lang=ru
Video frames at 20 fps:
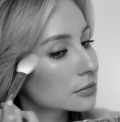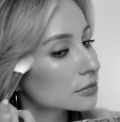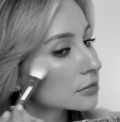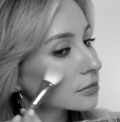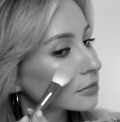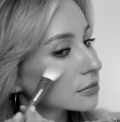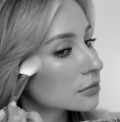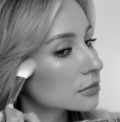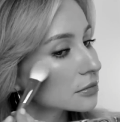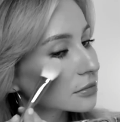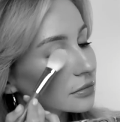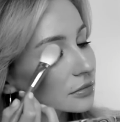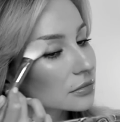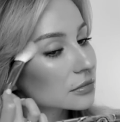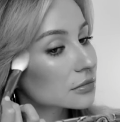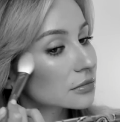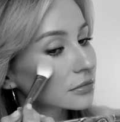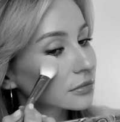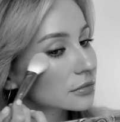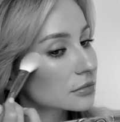Риш, ну
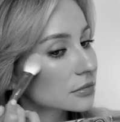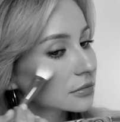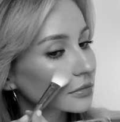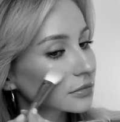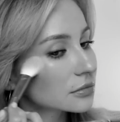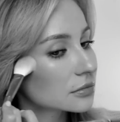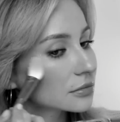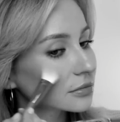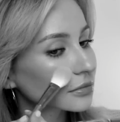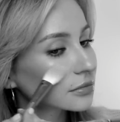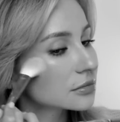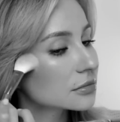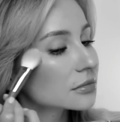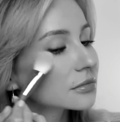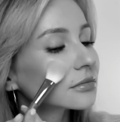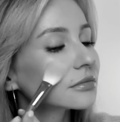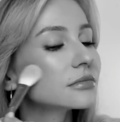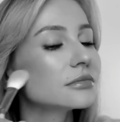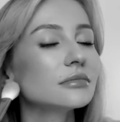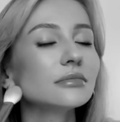может хватит?
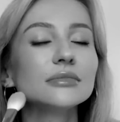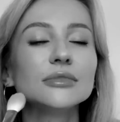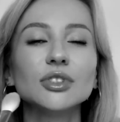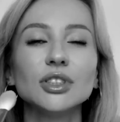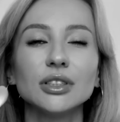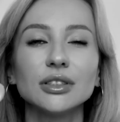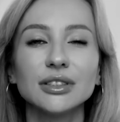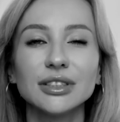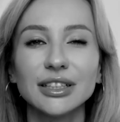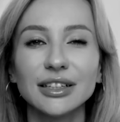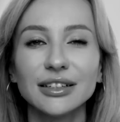Нет,